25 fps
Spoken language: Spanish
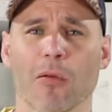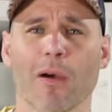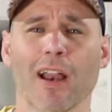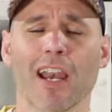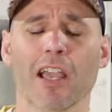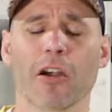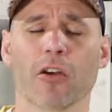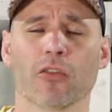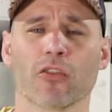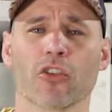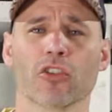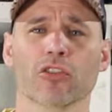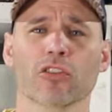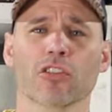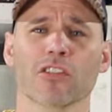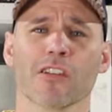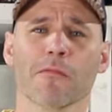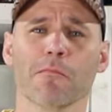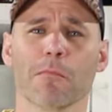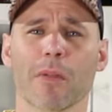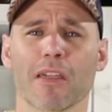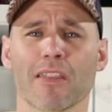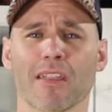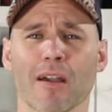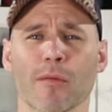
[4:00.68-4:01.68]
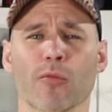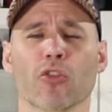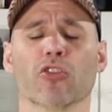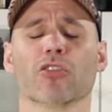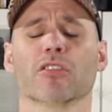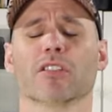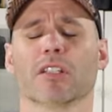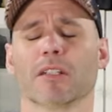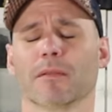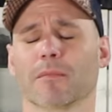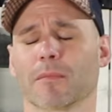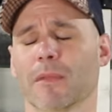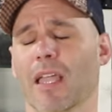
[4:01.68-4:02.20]
¿vale? Cuando nosotros
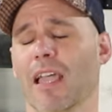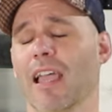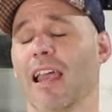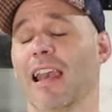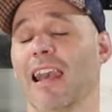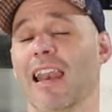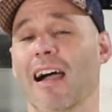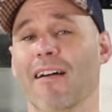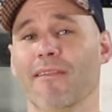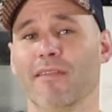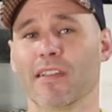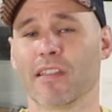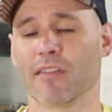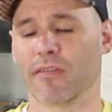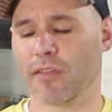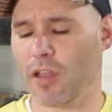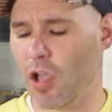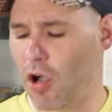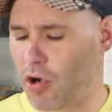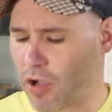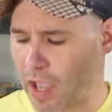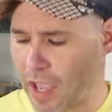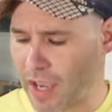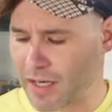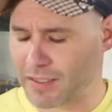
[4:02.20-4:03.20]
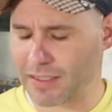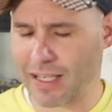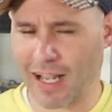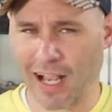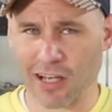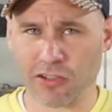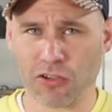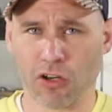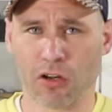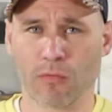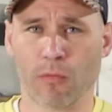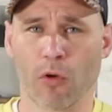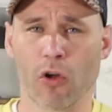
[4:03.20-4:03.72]
empezamos en la afición, en este
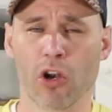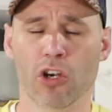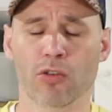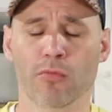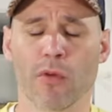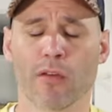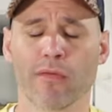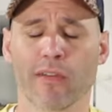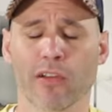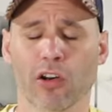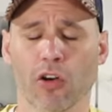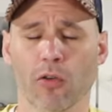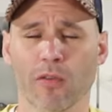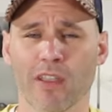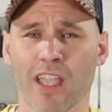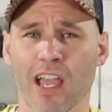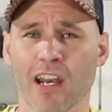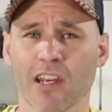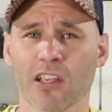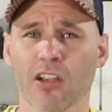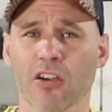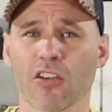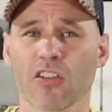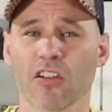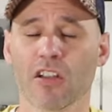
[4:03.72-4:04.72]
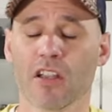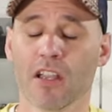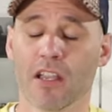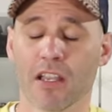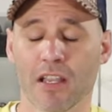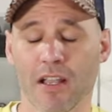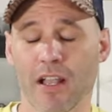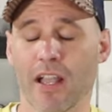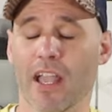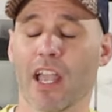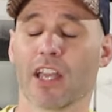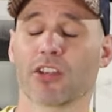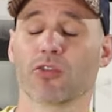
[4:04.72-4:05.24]
caso el modelismo ferroviario,
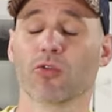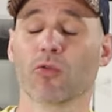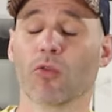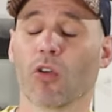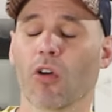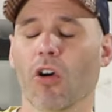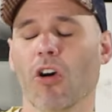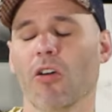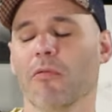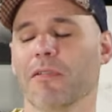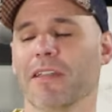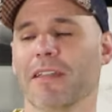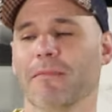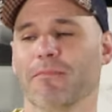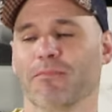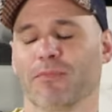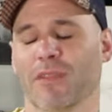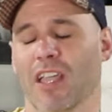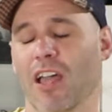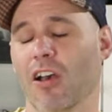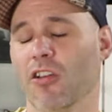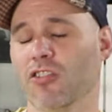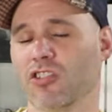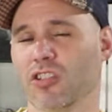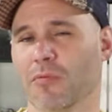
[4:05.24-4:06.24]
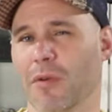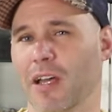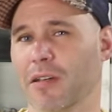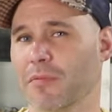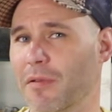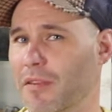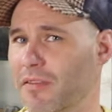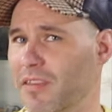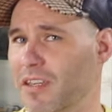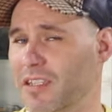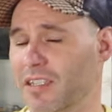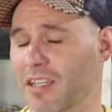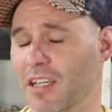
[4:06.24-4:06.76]
es un hobby, ya lo he dicho más
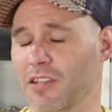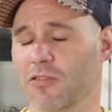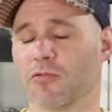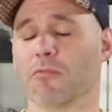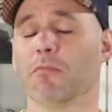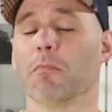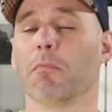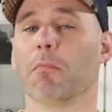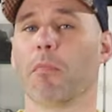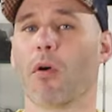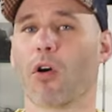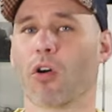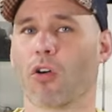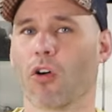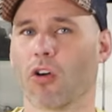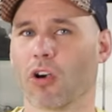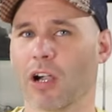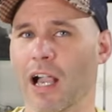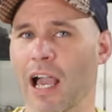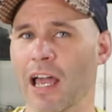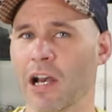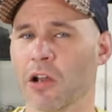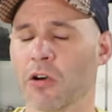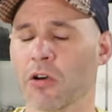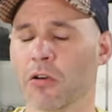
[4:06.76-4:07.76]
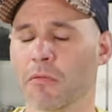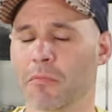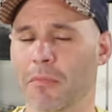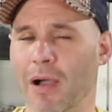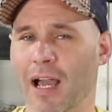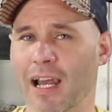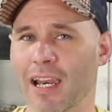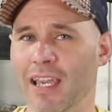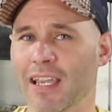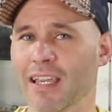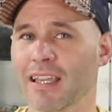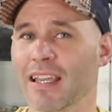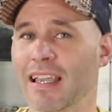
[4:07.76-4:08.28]
veces, que es un poco caro,
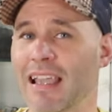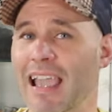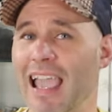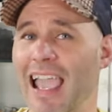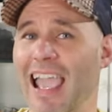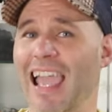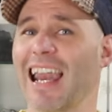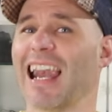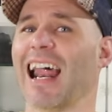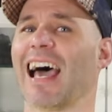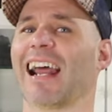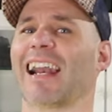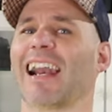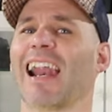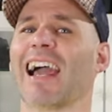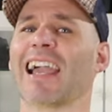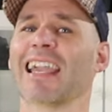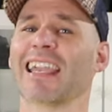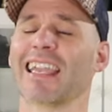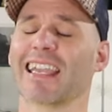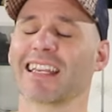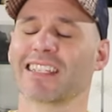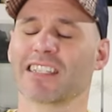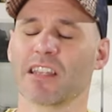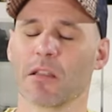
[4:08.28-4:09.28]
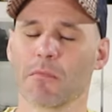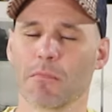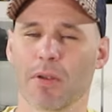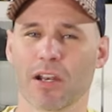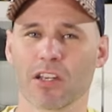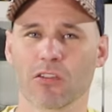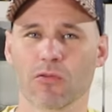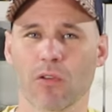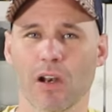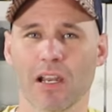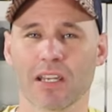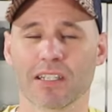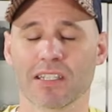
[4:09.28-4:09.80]
¿vale? El arranque siempre
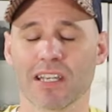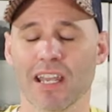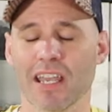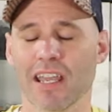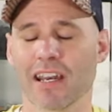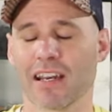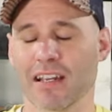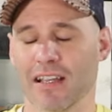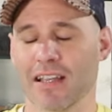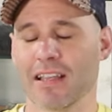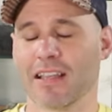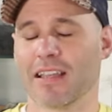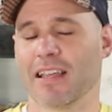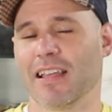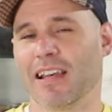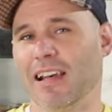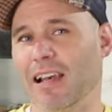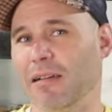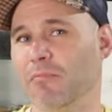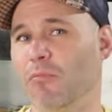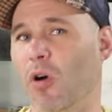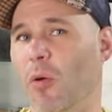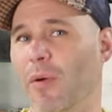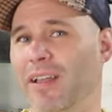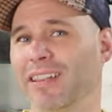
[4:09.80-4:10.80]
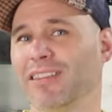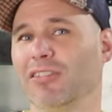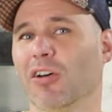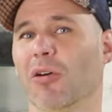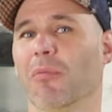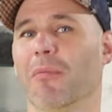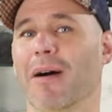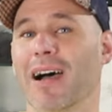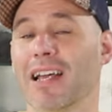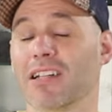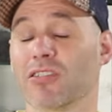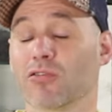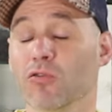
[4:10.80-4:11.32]
suele ser el momento
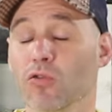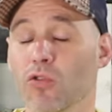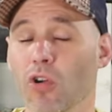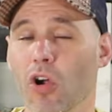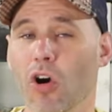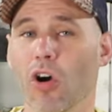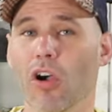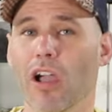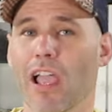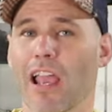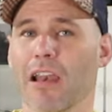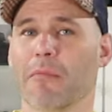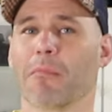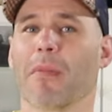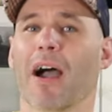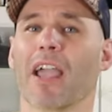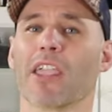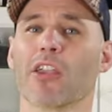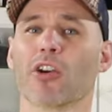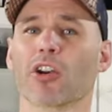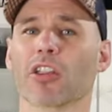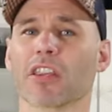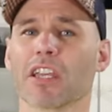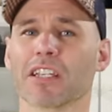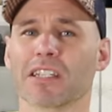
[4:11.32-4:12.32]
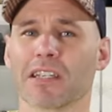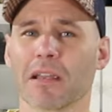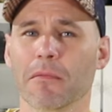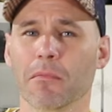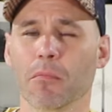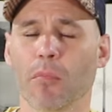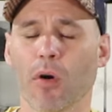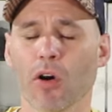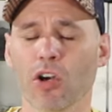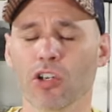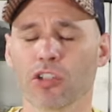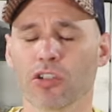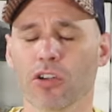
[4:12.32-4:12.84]
más duro, el mayor
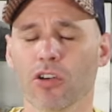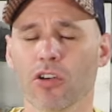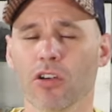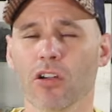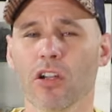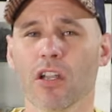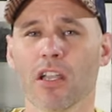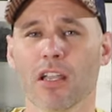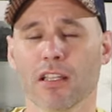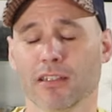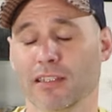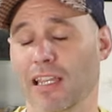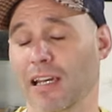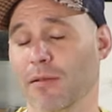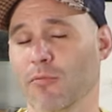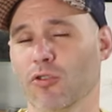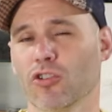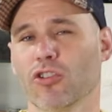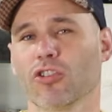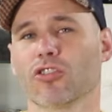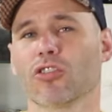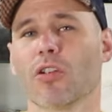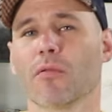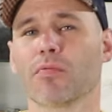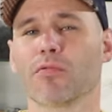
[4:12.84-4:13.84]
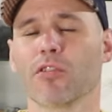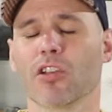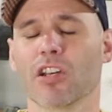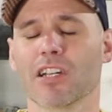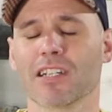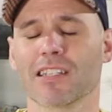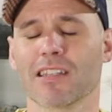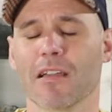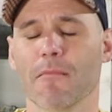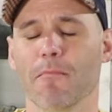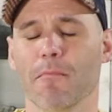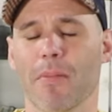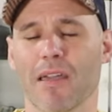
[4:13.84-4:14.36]
desembolso, tenemos dos
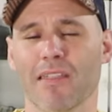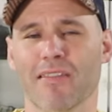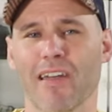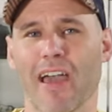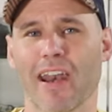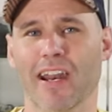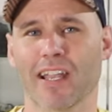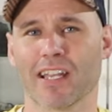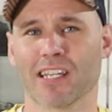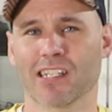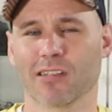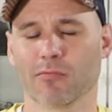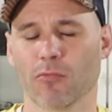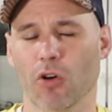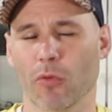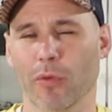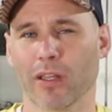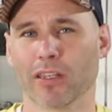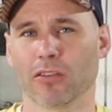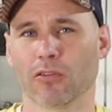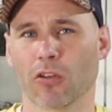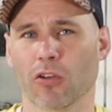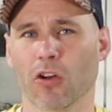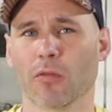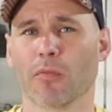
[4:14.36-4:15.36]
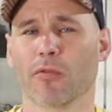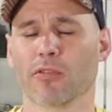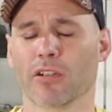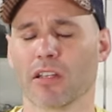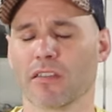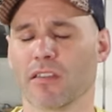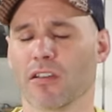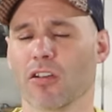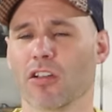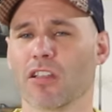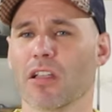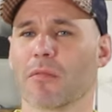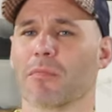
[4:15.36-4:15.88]
opciones de empezar en ese momento, ¿no? Podemos
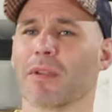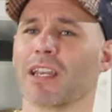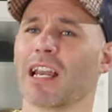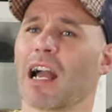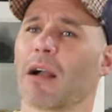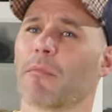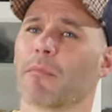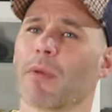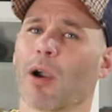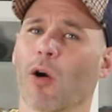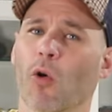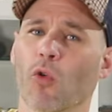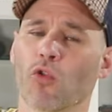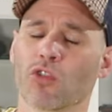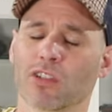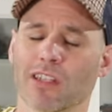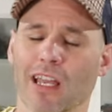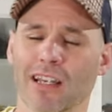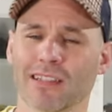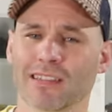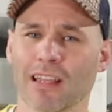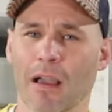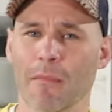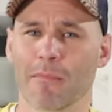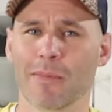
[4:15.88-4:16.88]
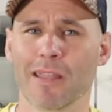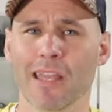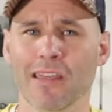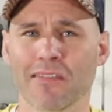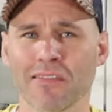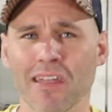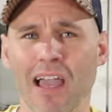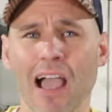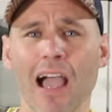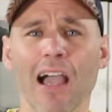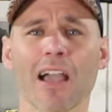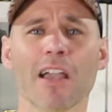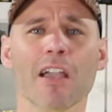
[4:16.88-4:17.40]
decir, oye, mira, me gusta esta
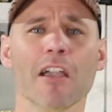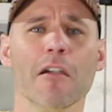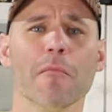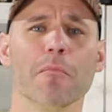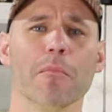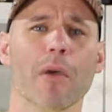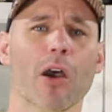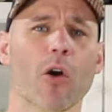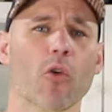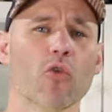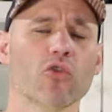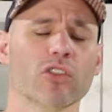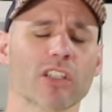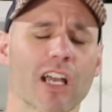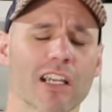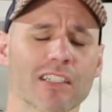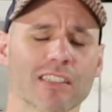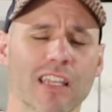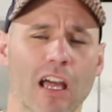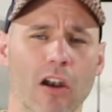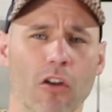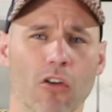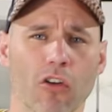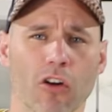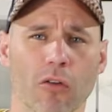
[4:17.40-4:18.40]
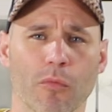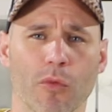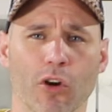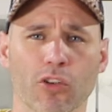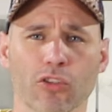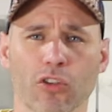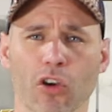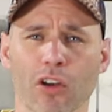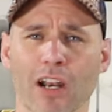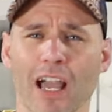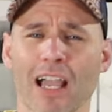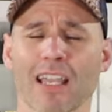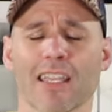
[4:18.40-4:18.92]
pieza, me gusta esta
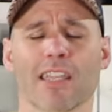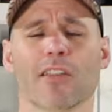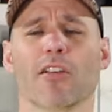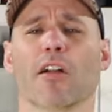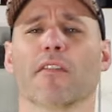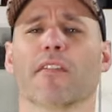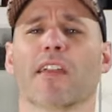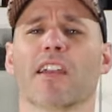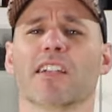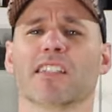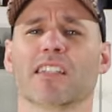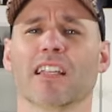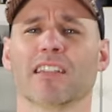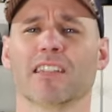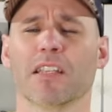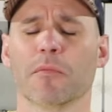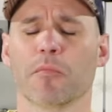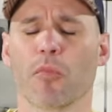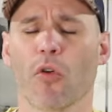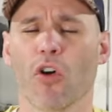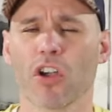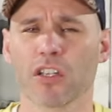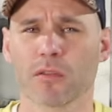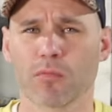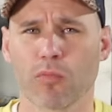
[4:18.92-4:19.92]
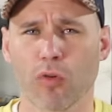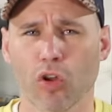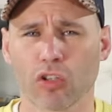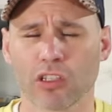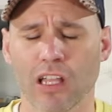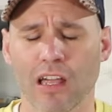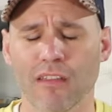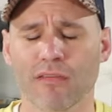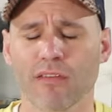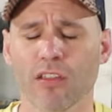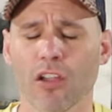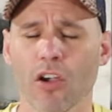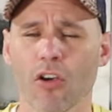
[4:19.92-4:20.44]
locomotora, quiero hacer este tipo de
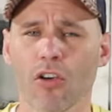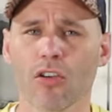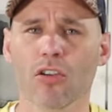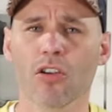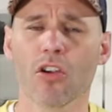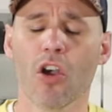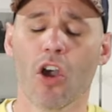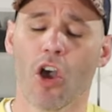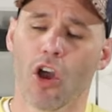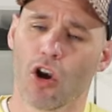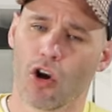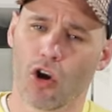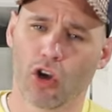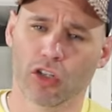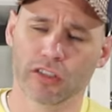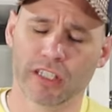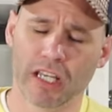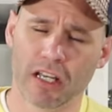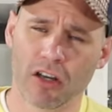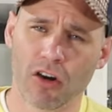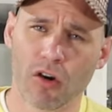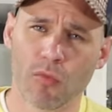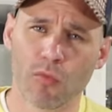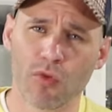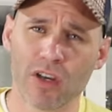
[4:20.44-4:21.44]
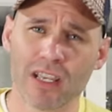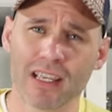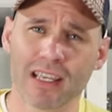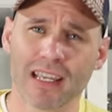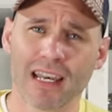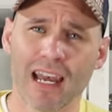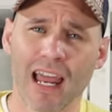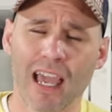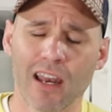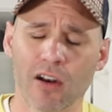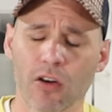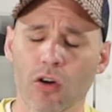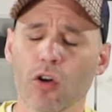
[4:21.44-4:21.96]
explotación, lo tengo muy
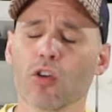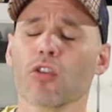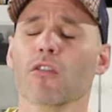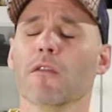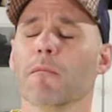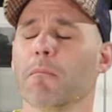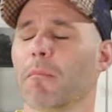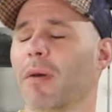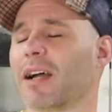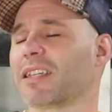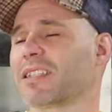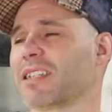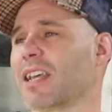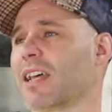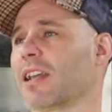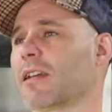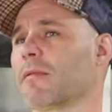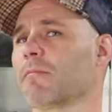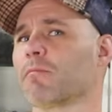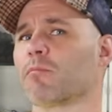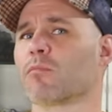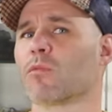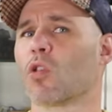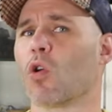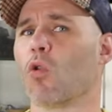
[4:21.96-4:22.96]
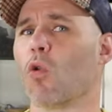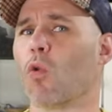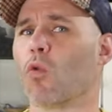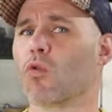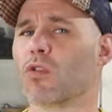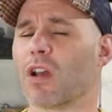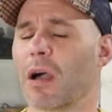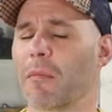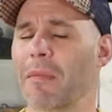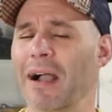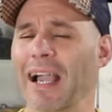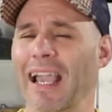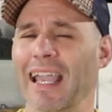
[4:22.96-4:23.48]
claro, va a ser
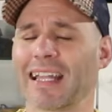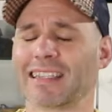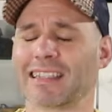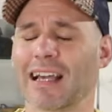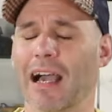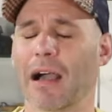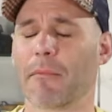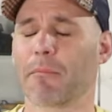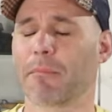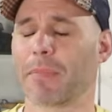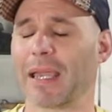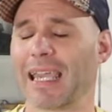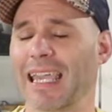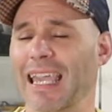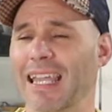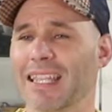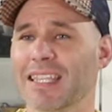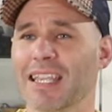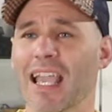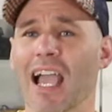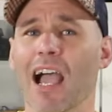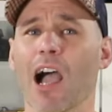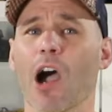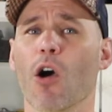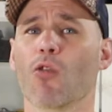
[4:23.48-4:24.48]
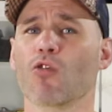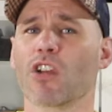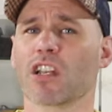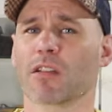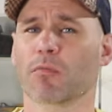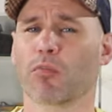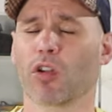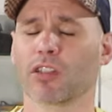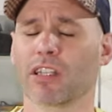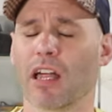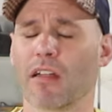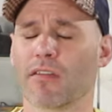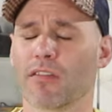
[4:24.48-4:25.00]
una maqueta pequeña o una
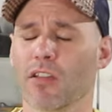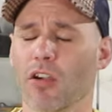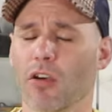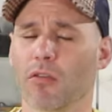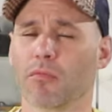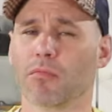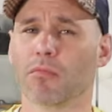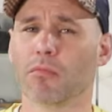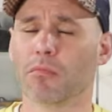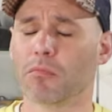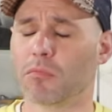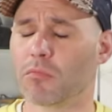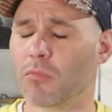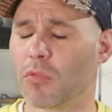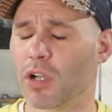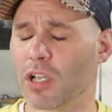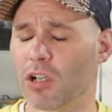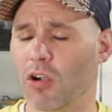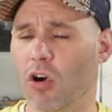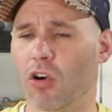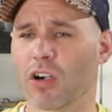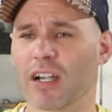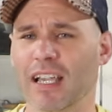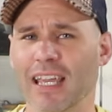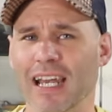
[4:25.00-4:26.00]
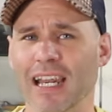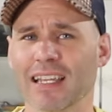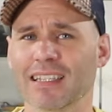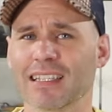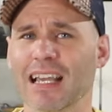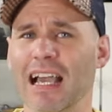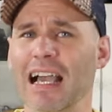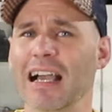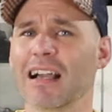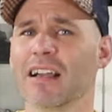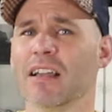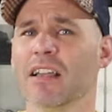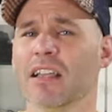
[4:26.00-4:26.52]
explotación muy
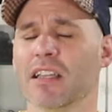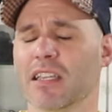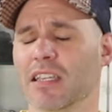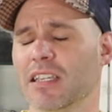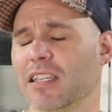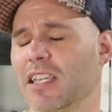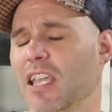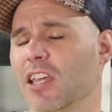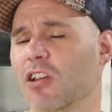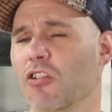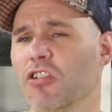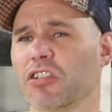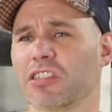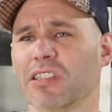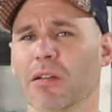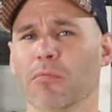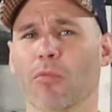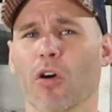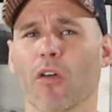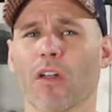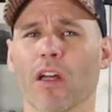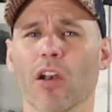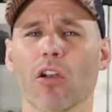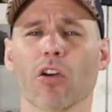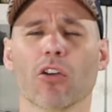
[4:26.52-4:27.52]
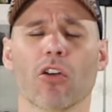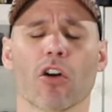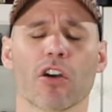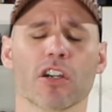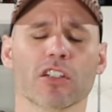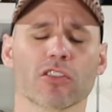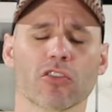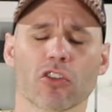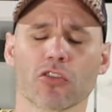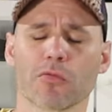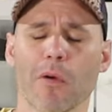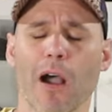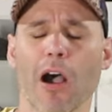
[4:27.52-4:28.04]
concreta y quiero este modelo con
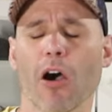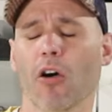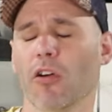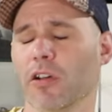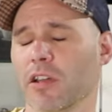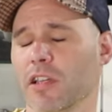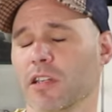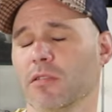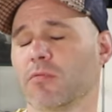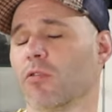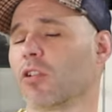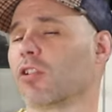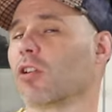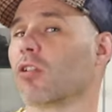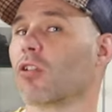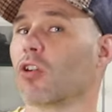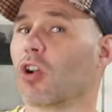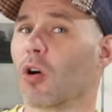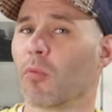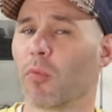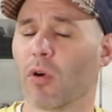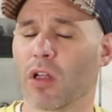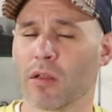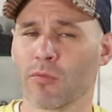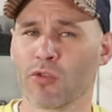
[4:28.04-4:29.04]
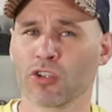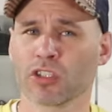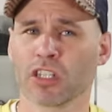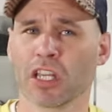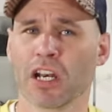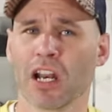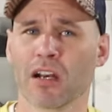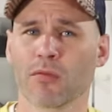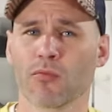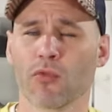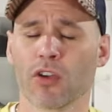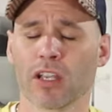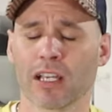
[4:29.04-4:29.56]
estos vagones. Bueno, lo podemos
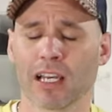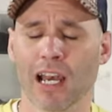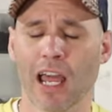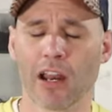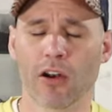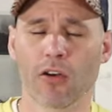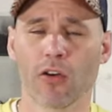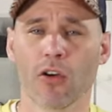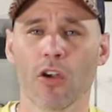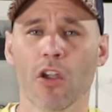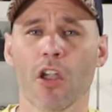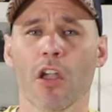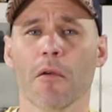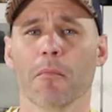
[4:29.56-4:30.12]
tener muy claro.